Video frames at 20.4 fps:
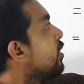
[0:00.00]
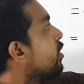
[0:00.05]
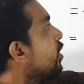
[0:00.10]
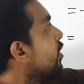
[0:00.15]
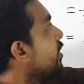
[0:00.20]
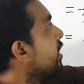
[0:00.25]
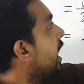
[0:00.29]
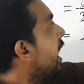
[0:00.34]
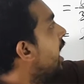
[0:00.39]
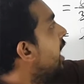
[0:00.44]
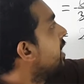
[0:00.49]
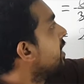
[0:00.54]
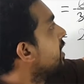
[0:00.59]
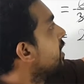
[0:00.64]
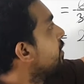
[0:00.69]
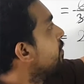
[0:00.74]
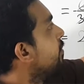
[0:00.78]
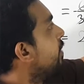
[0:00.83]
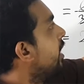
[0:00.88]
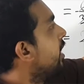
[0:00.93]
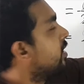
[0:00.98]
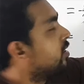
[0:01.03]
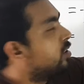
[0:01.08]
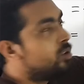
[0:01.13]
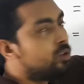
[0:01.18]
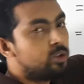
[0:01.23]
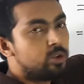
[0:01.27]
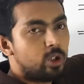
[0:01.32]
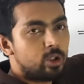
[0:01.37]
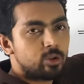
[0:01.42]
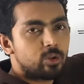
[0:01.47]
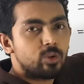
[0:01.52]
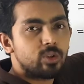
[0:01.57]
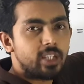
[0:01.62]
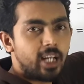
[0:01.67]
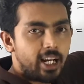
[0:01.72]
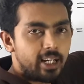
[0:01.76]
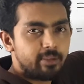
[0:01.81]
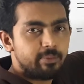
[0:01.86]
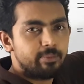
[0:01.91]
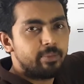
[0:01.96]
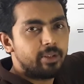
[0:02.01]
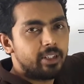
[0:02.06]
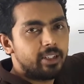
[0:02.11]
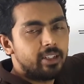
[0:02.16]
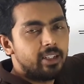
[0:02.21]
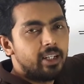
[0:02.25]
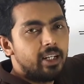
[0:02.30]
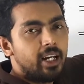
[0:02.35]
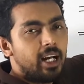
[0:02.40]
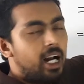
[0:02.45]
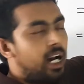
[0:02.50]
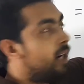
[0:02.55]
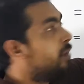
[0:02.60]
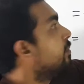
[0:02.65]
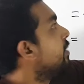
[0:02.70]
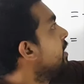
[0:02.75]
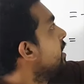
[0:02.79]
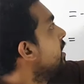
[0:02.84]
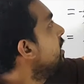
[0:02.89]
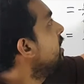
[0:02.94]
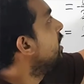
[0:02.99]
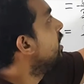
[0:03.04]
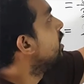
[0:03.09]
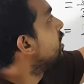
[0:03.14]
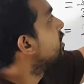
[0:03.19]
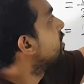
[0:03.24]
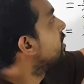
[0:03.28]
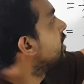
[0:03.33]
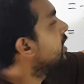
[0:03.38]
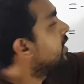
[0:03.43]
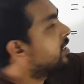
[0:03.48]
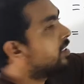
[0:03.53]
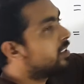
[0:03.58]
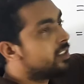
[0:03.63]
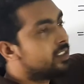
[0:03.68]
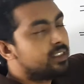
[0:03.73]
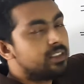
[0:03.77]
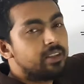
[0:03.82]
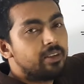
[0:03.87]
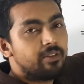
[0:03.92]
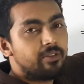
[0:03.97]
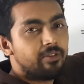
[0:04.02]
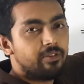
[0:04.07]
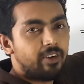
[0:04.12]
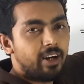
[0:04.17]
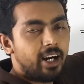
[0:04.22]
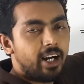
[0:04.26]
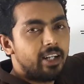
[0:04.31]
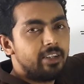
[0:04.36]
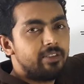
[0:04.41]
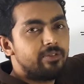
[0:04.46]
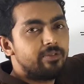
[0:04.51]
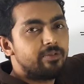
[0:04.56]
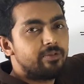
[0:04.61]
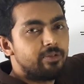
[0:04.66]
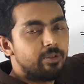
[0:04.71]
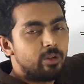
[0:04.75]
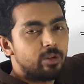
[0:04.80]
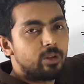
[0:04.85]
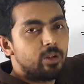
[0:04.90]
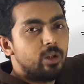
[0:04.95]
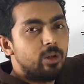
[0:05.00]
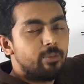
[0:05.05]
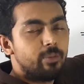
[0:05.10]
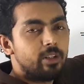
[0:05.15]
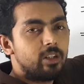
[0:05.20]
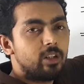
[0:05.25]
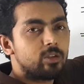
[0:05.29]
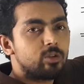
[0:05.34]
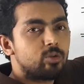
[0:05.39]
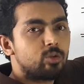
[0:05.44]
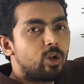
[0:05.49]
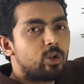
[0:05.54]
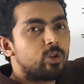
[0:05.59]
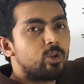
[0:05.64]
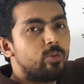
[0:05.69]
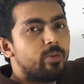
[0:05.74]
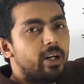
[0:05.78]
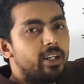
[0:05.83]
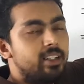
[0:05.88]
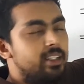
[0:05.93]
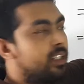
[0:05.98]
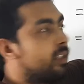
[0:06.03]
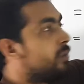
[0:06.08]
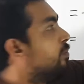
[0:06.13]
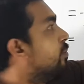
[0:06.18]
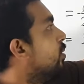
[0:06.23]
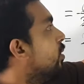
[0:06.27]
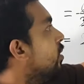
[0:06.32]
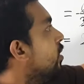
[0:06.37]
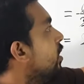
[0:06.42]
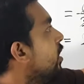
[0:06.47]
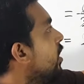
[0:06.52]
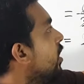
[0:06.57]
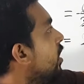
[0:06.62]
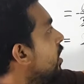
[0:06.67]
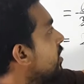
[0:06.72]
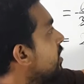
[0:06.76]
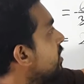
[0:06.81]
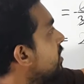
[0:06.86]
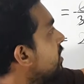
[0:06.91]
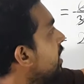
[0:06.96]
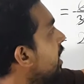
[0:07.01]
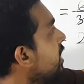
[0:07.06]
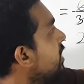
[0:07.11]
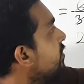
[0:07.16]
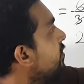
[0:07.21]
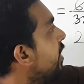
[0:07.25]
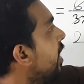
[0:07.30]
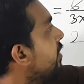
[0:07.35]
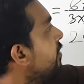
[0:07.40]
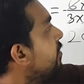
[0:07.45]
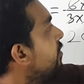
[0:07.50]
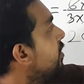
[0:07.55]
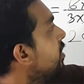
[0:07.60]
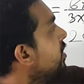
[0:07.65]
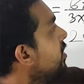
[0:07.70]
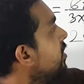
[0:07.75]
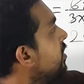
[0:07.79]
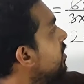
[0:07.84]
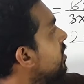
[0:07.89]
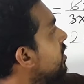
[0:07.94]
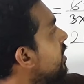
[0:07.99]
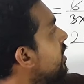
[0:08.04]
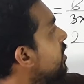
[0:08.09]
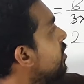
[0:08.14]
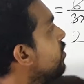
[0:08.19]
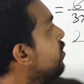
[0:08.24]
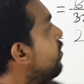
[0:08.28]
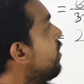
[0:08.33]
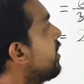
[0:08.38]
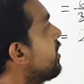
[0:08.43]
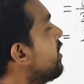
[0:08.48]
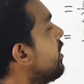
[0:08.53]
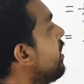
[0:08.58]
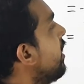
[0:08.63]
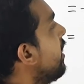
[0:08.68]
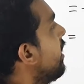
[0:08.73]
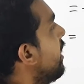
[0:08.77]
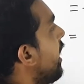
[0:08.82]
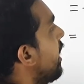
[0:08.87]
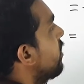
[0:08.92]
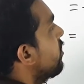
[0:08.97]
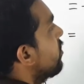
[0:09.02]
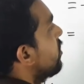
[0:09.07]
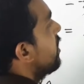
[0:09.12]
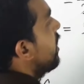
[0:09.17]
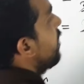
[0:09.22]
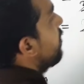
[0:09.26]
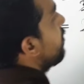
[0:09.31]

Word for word: তখন আর এর মান যত থাকবে আমি সিক্স ফাইভ ফোর মানে ততবার লিখব অর্থাৎ সিক্স ফাইভ ফোর থ্রি টু ওয়ান এখন যদি